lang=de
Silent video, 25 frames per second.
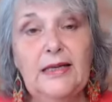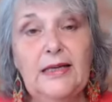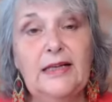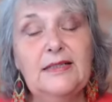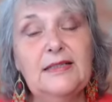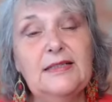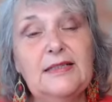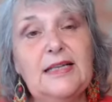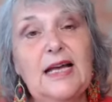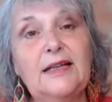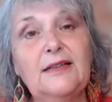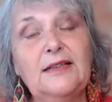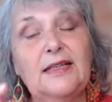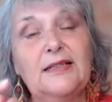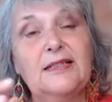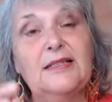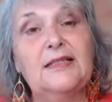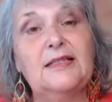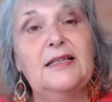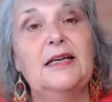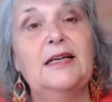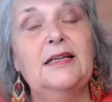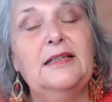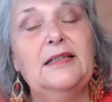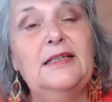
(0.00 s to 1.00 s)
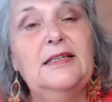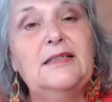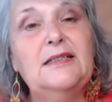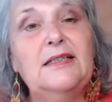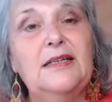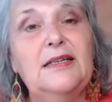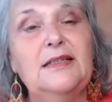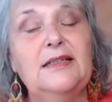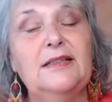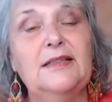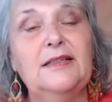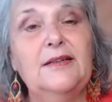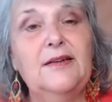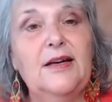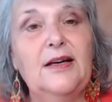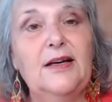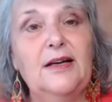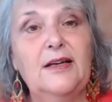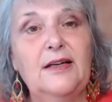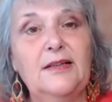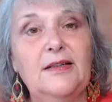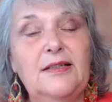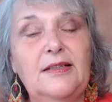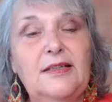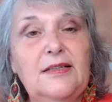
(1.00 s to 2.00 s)
Jetzt hat das diese
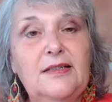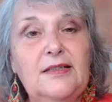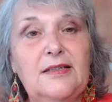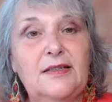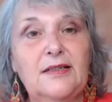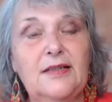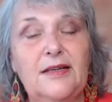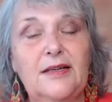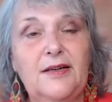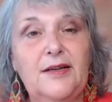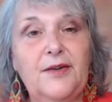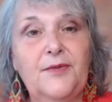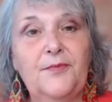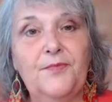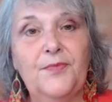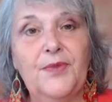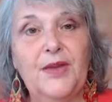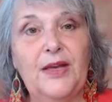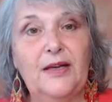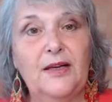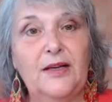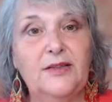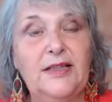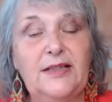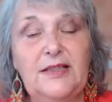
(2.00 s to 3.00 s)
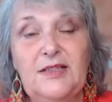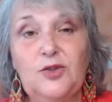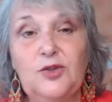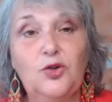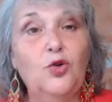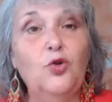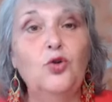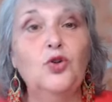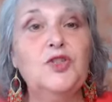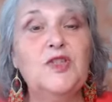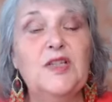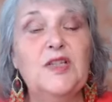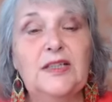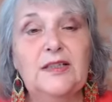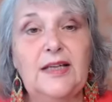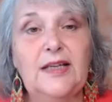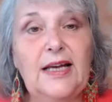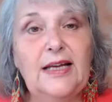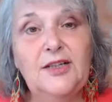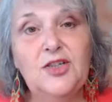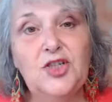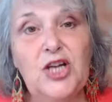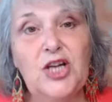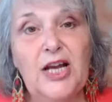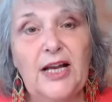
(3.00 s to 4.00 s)
äh, diese, dieser große
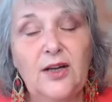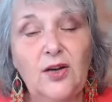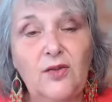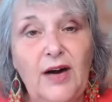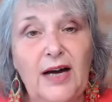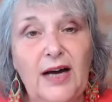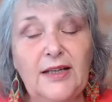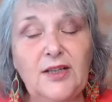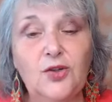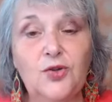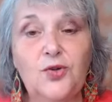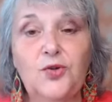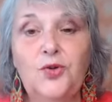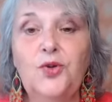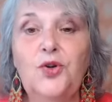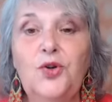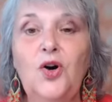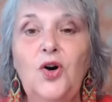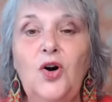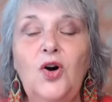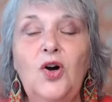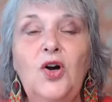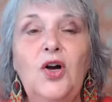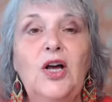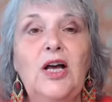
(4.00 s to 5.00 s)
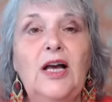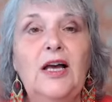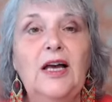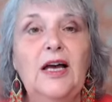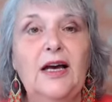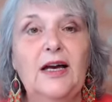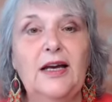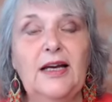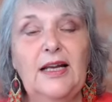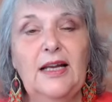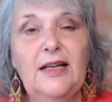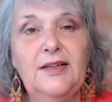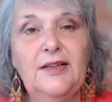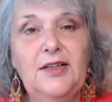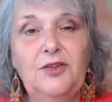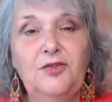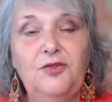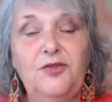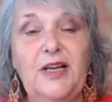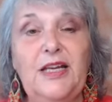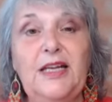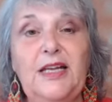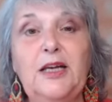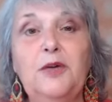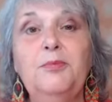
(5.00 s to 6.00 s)
Trend schneller weiter höher
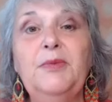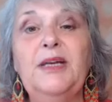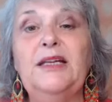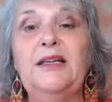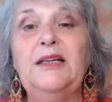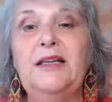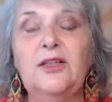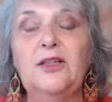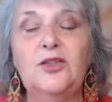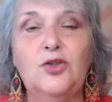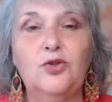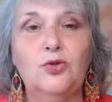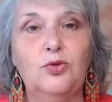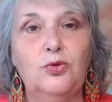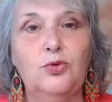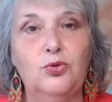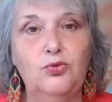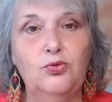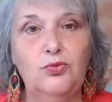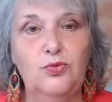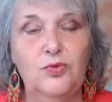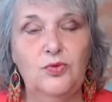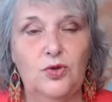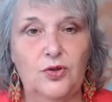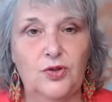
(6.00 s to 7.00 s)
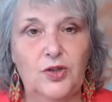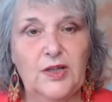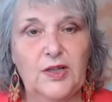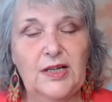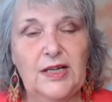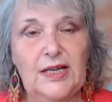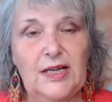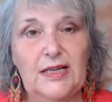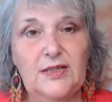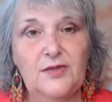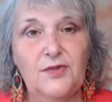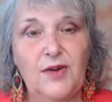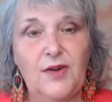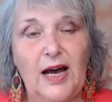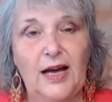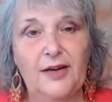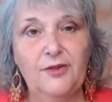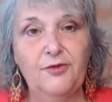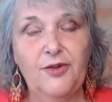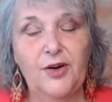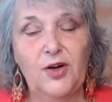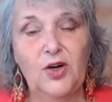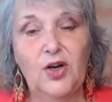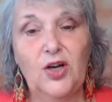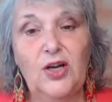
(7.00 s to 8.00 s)
relativ wenig mit dir zu tun, sondern es war
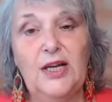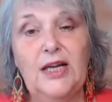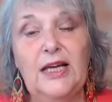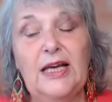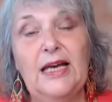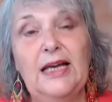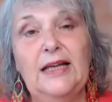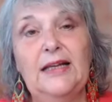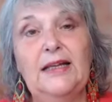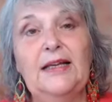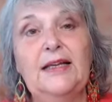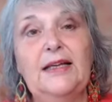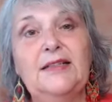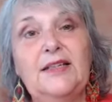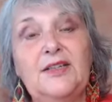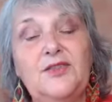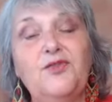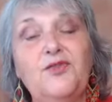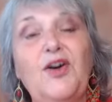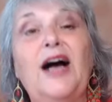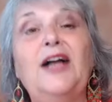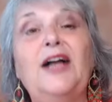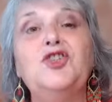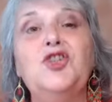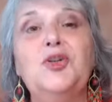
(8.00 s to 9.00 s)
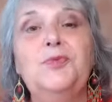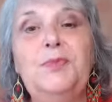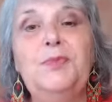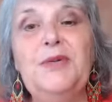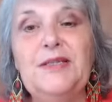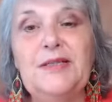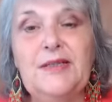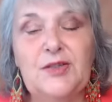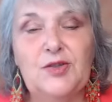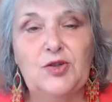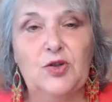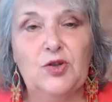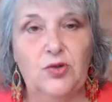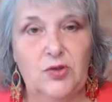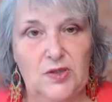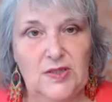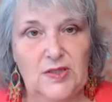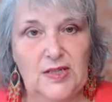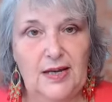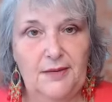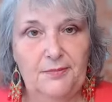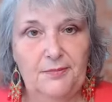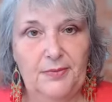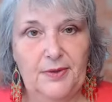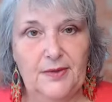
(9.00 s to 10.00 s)
einfach das falsche
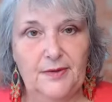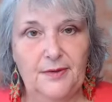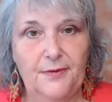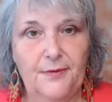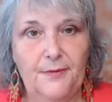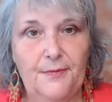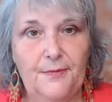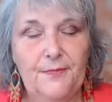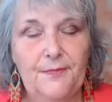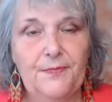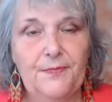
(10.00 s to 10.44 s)
Businesskonzept.